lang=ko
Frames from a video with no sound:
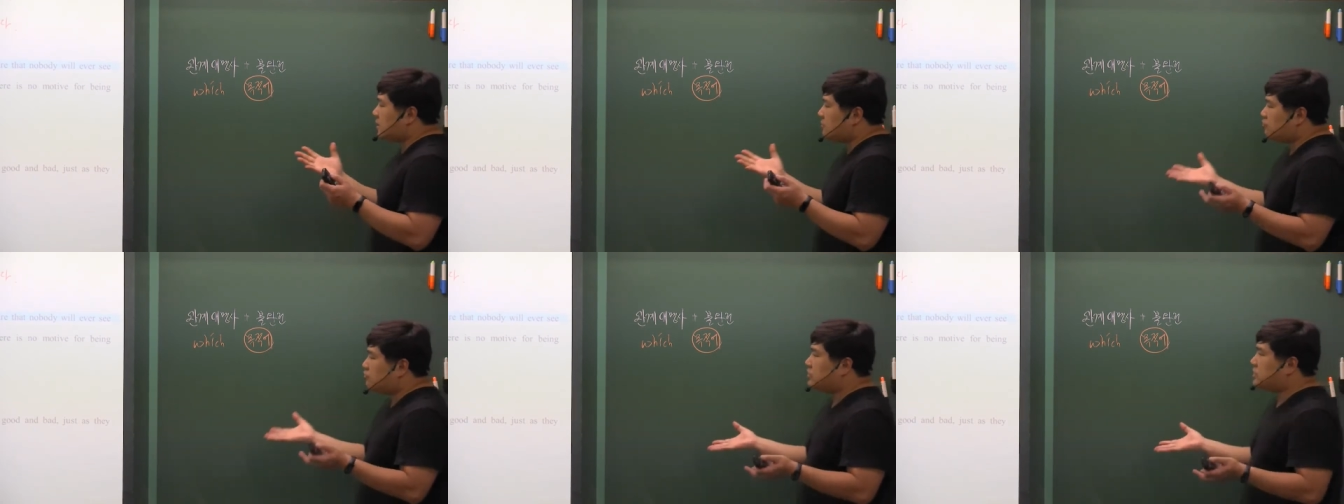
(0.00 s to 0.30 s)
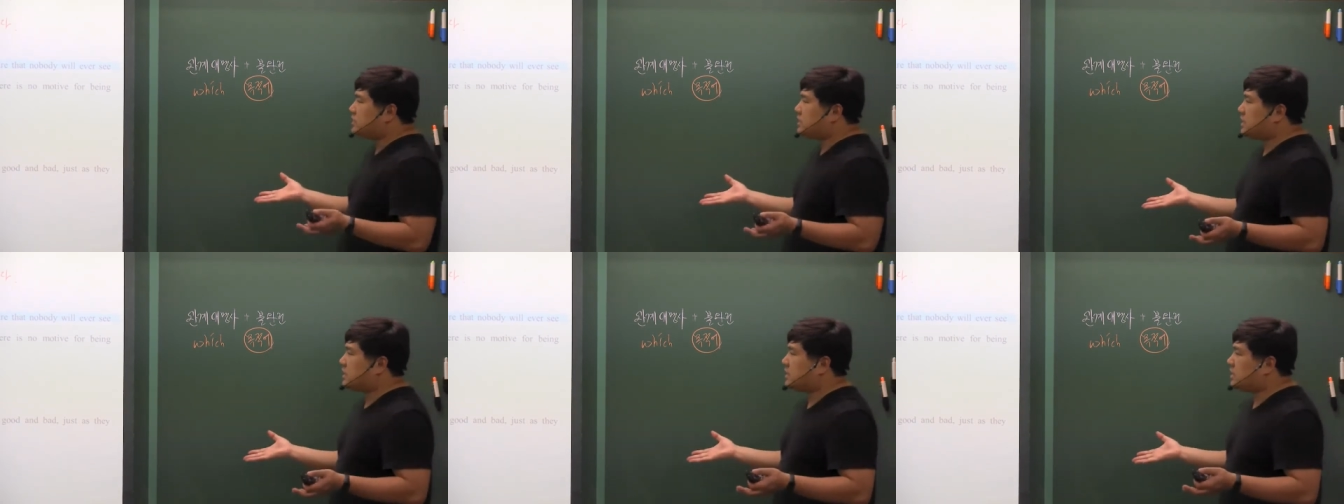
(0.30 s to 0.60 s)

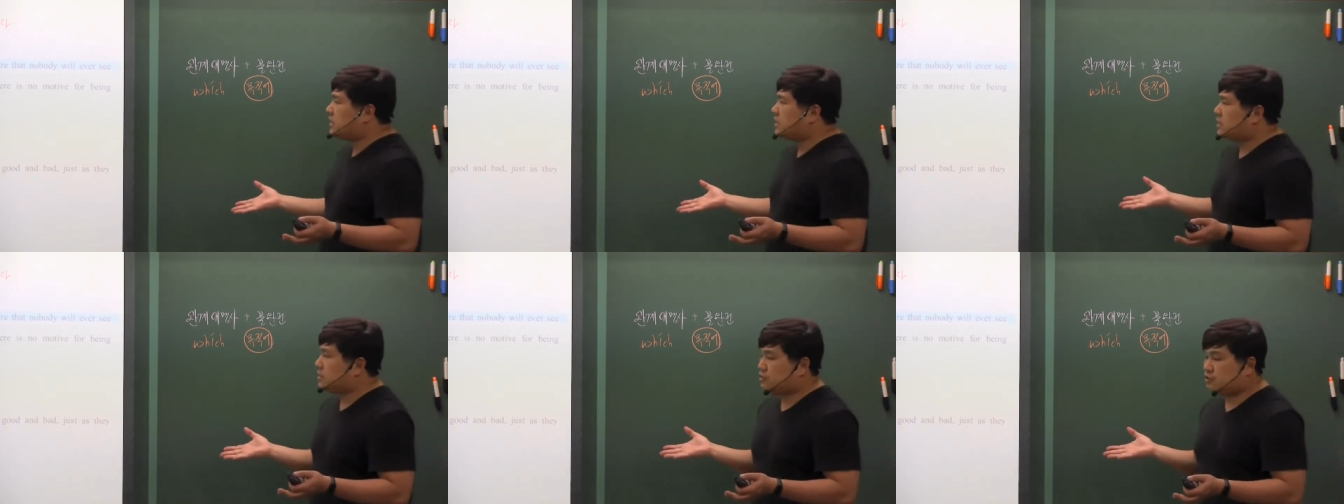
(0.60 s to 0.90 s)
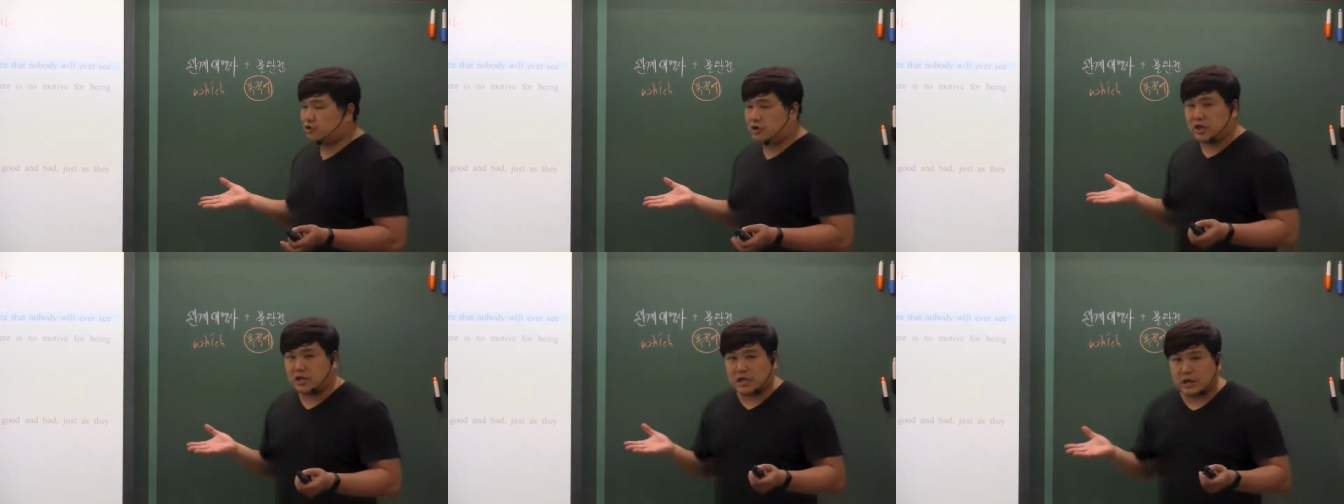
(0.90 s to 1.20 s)
문장이
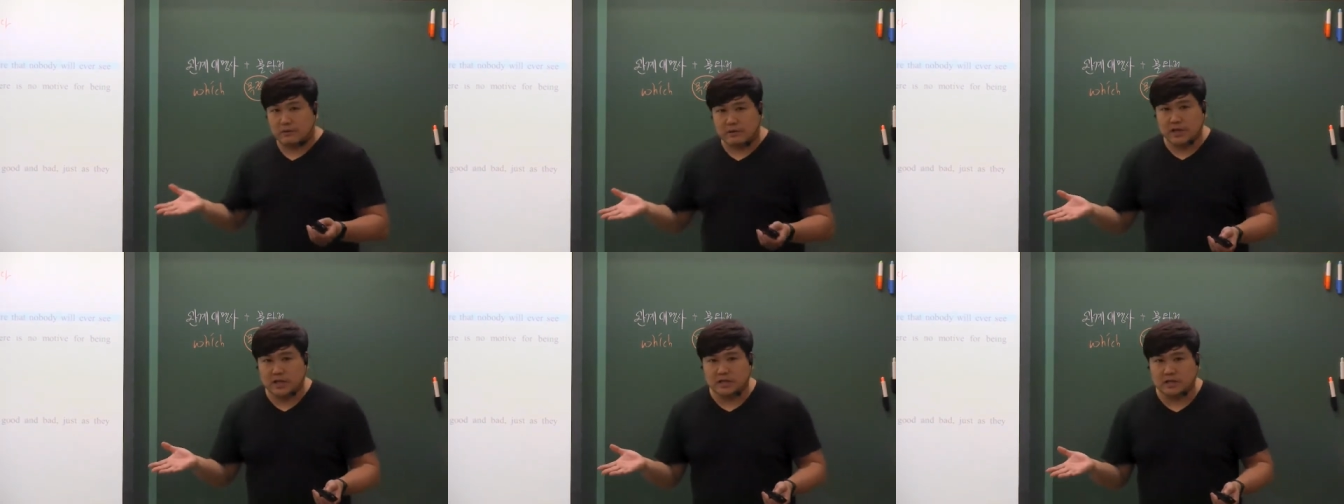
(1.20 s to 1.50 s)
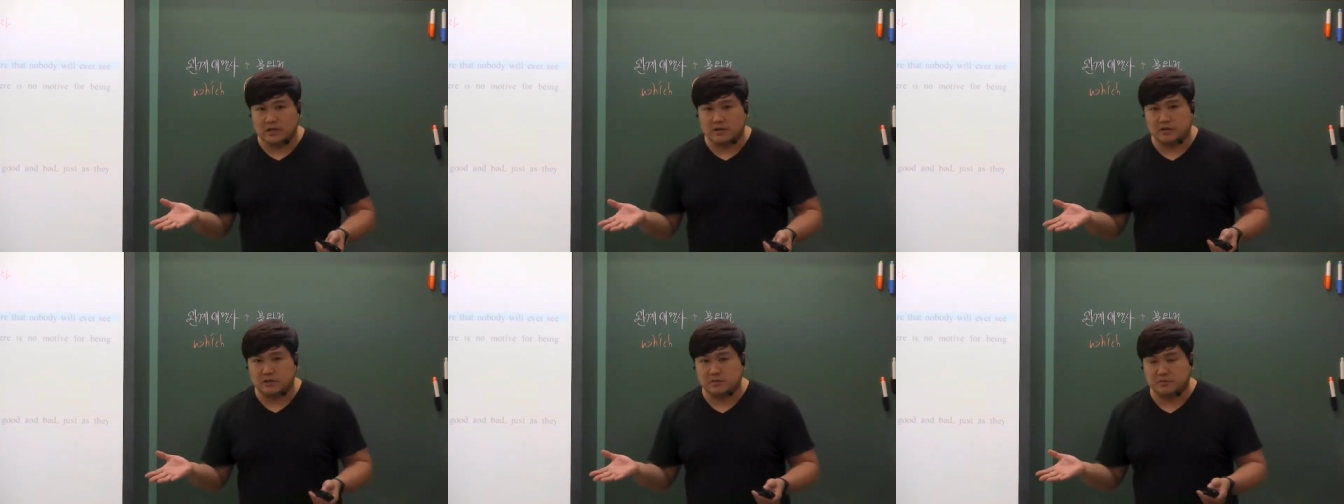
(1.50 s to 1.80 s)
뒤에 나와야 될
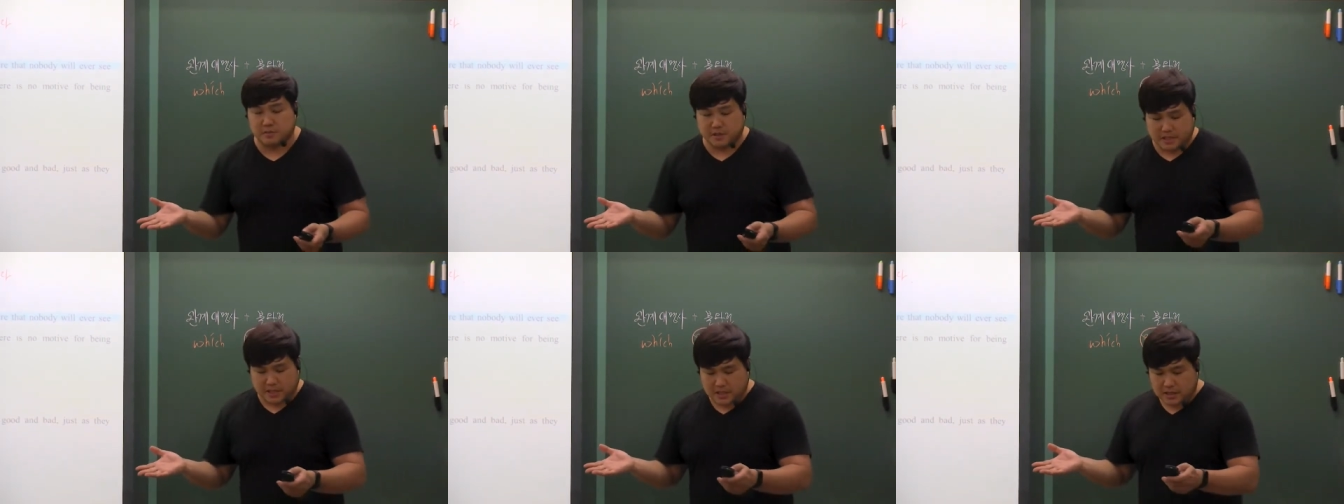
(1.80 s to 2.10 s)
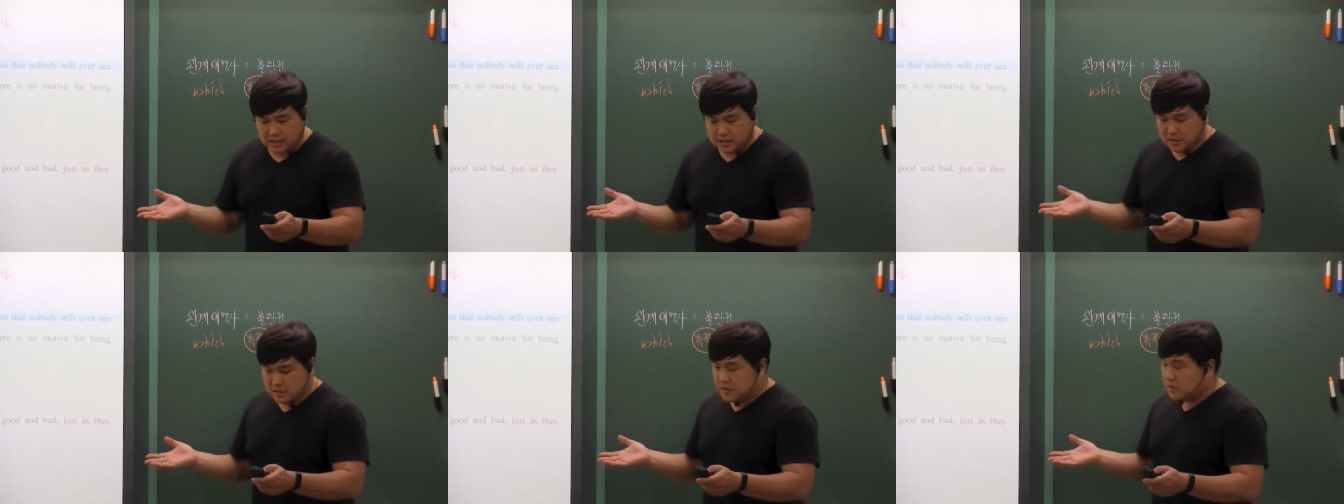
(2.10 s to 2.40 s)
것입니다.
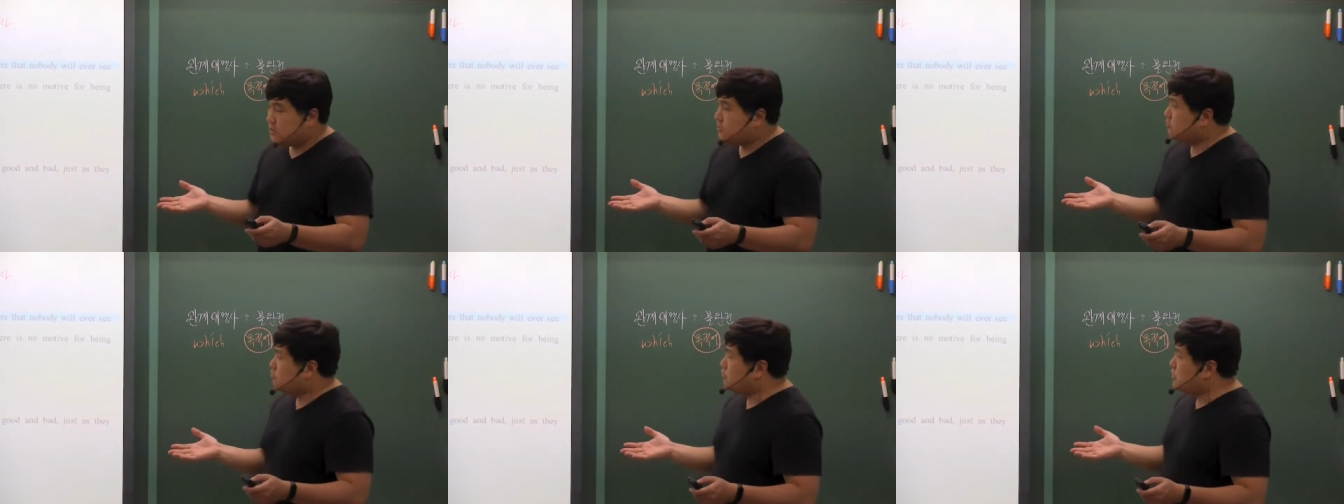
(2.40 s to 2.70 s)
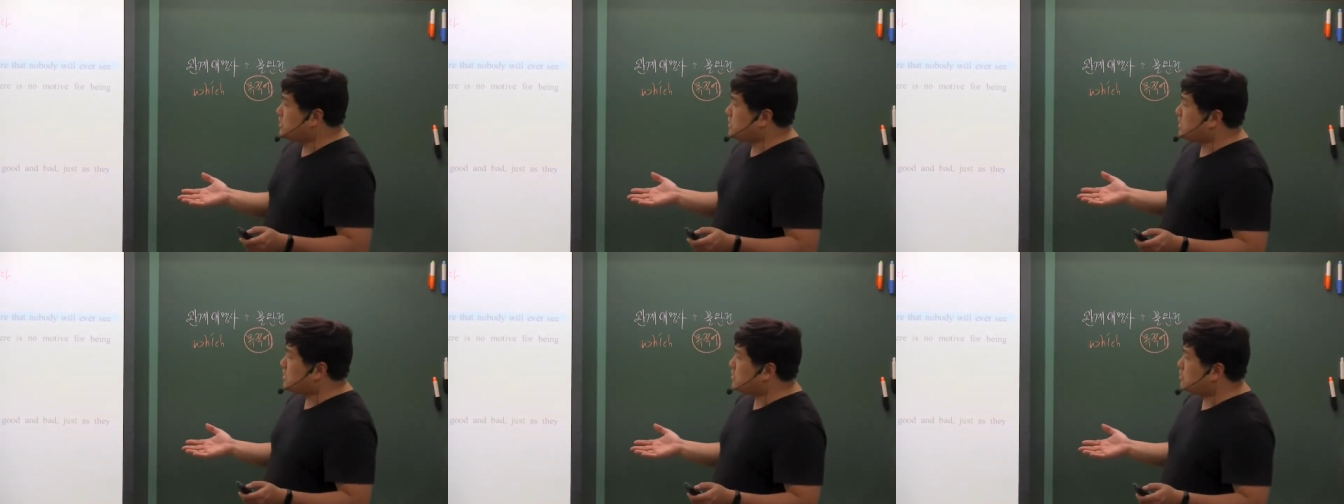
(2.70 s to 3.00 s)

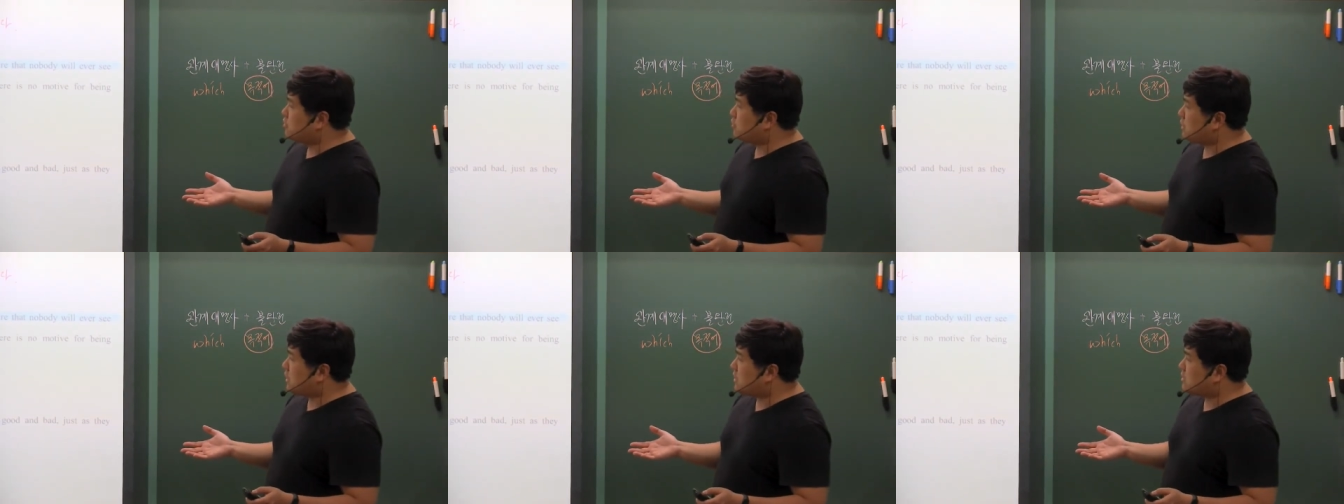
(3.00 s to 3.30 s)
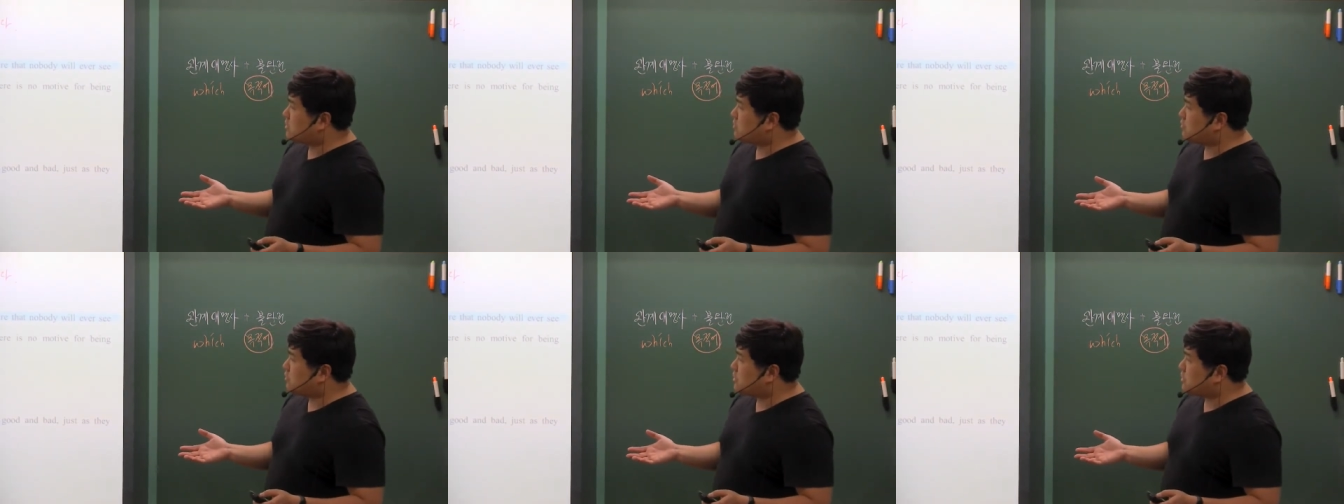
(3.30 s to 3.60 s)
문장을
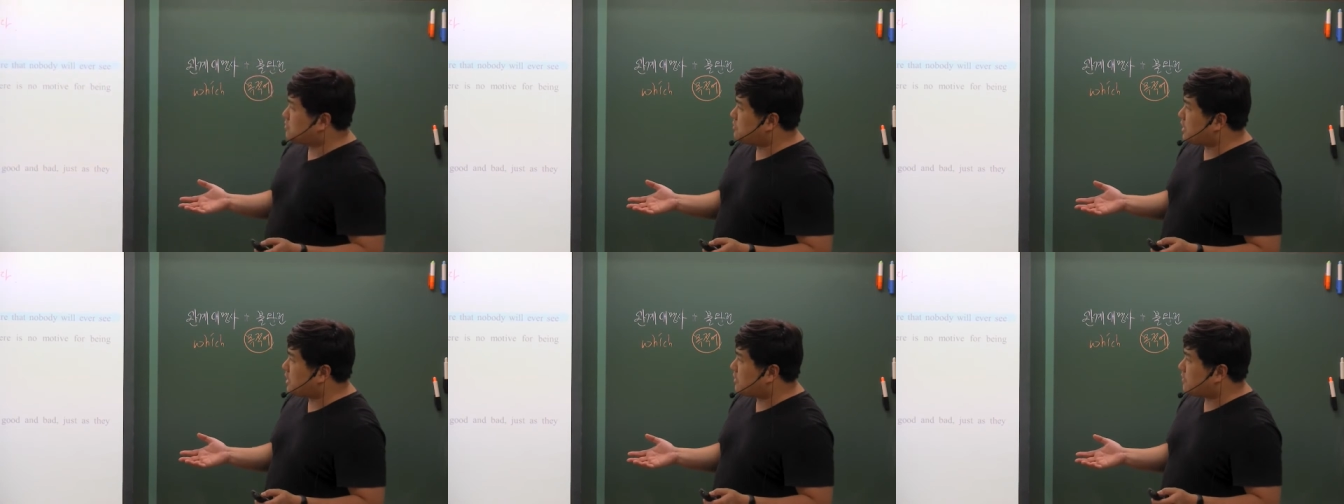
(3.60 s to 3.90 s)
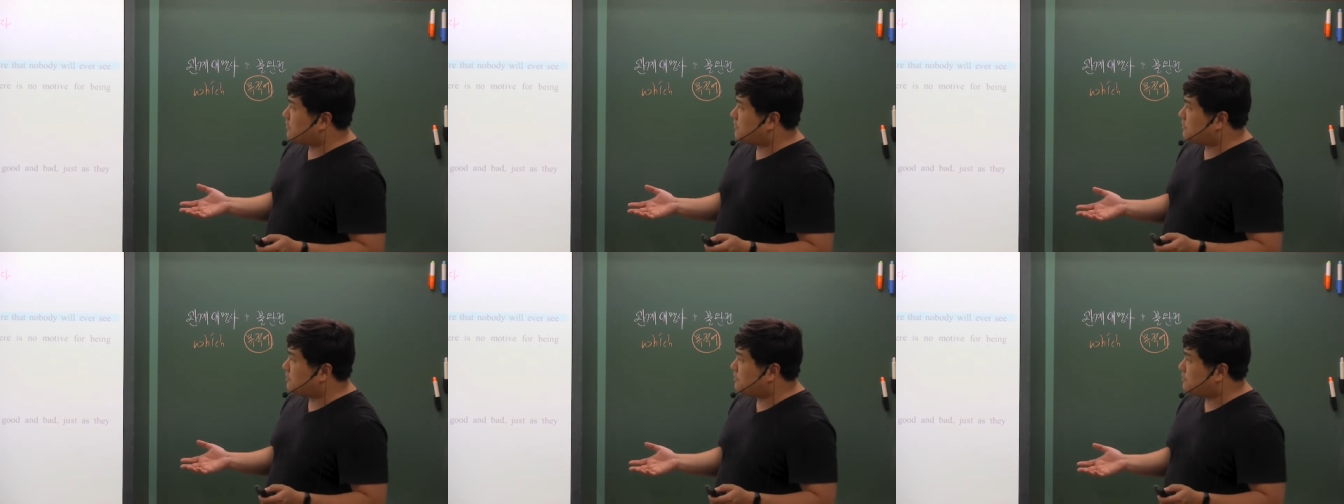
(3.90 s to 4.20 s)
돌아와서 보시면